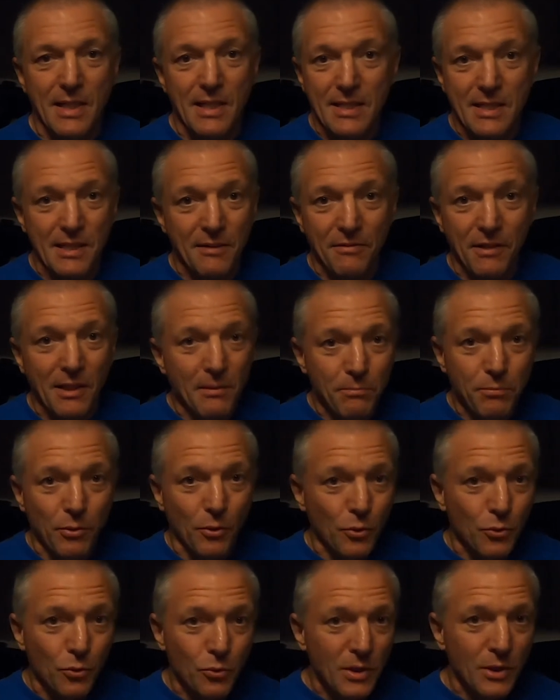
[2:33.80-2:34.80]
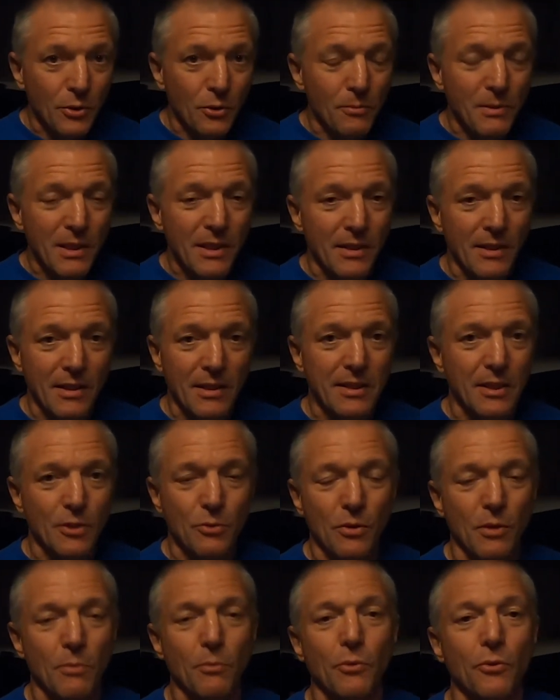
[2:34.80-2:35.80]
c'est vrai pour tous les domaines, hein, que ce
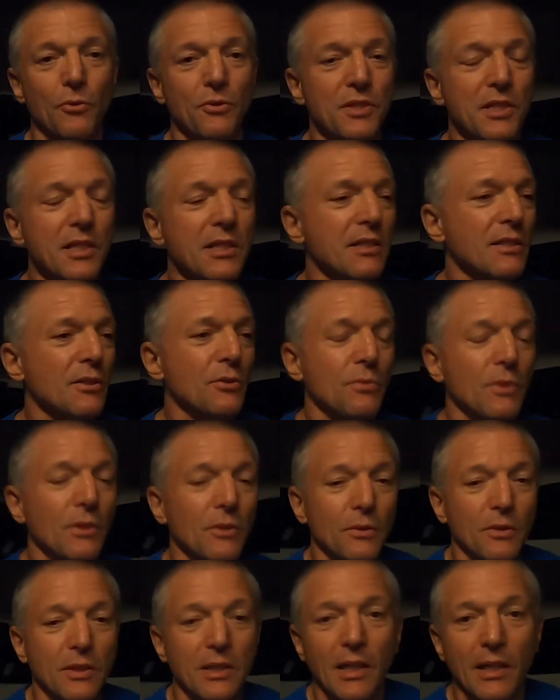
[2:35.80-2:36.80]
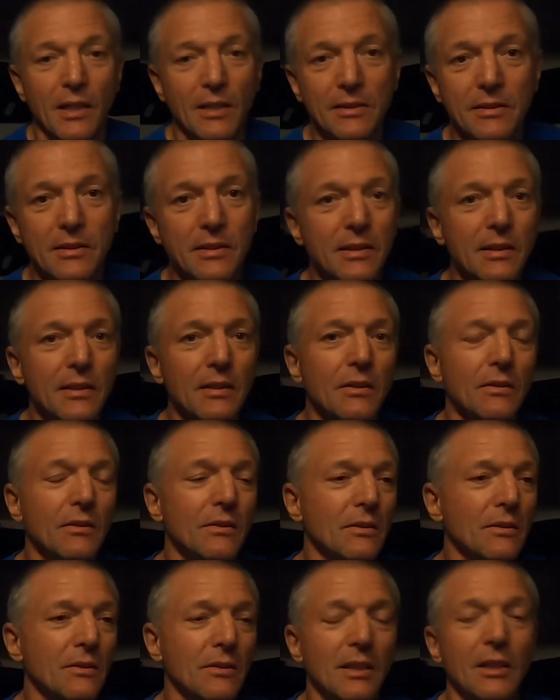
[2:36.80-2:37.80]
soit le monocycle, que ce soit le karaté,
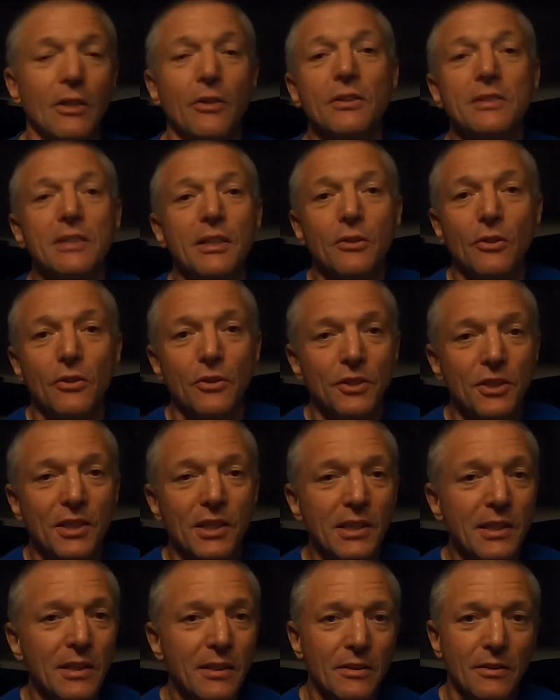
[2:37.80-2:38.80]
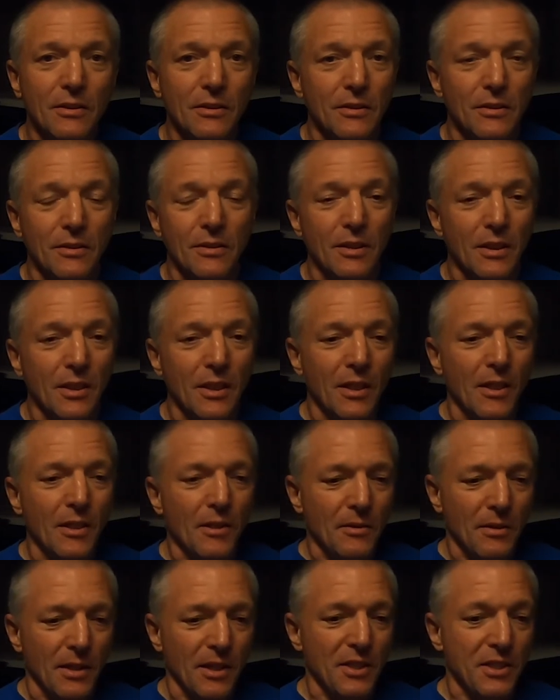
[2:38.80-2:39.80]
les langues étrangères. Euh,
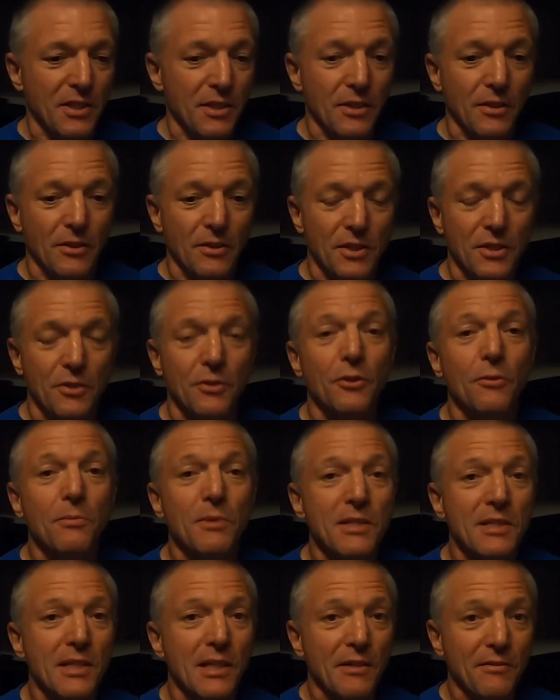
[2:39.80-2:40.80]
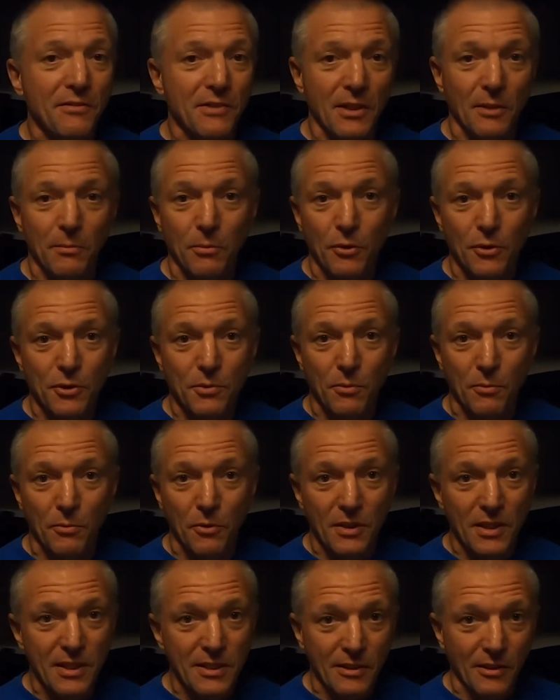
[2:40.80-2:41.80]
là, j'ai une de mes élèves qui apprend en ce
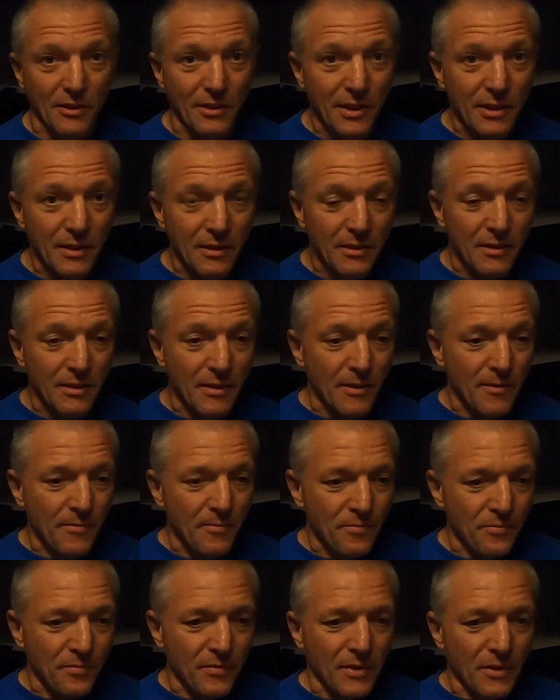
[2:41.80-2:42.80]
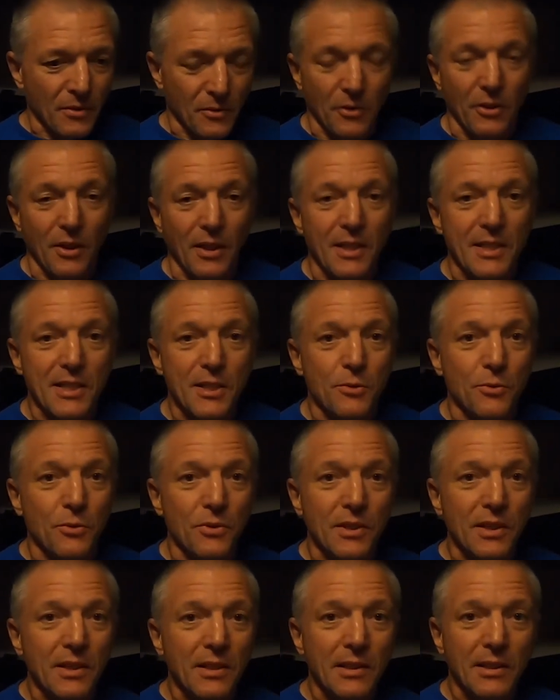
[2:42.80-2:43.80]
moment l'islandais. On en a
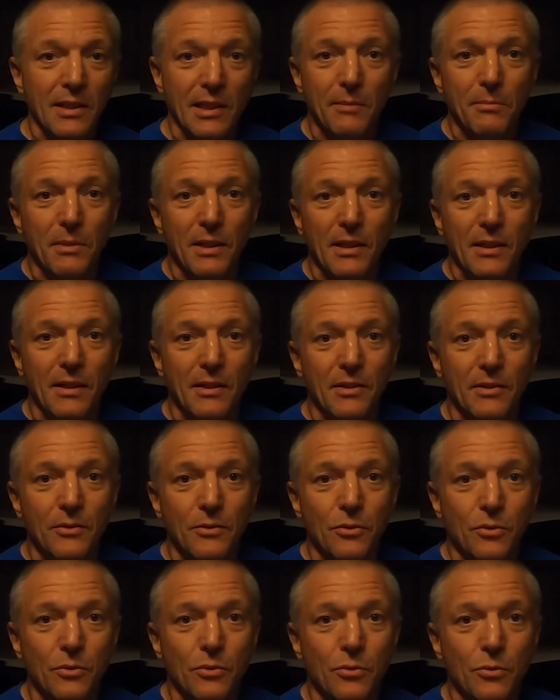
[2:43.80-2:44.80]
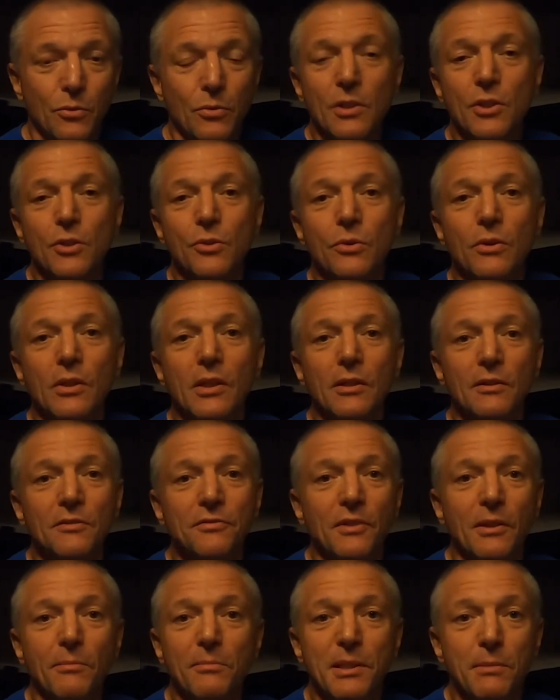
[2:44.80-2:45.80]
discuté. Et eh ben, tous les jours, elle en
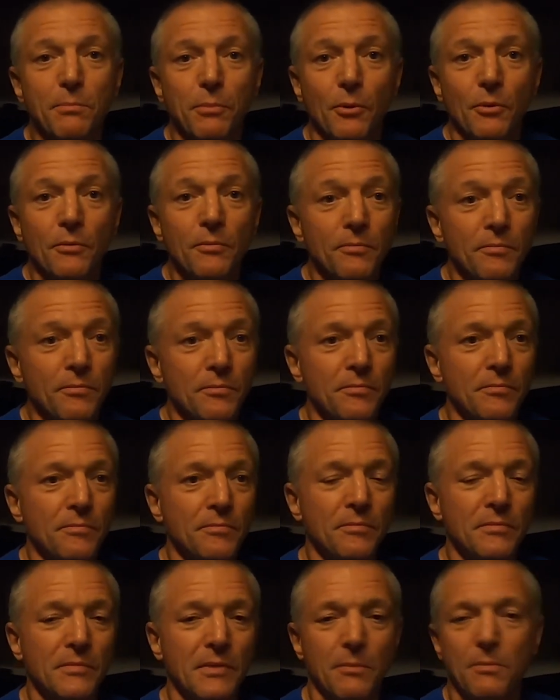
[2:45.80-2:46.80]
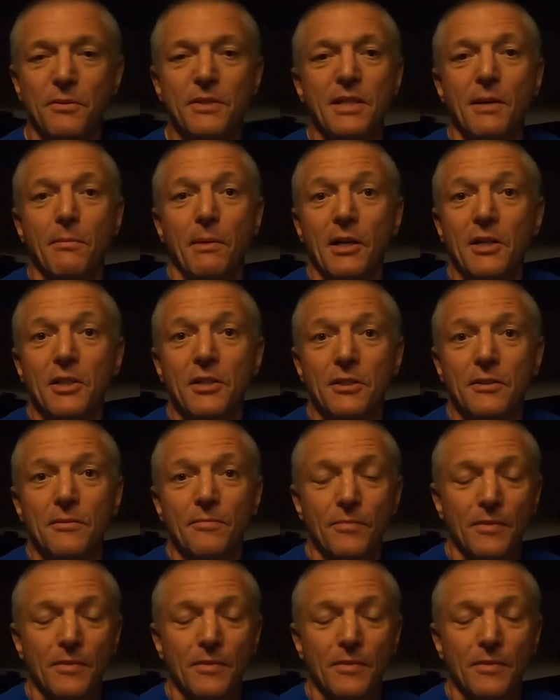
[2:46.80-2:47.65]
fait un petit peu. Et puis ça marche.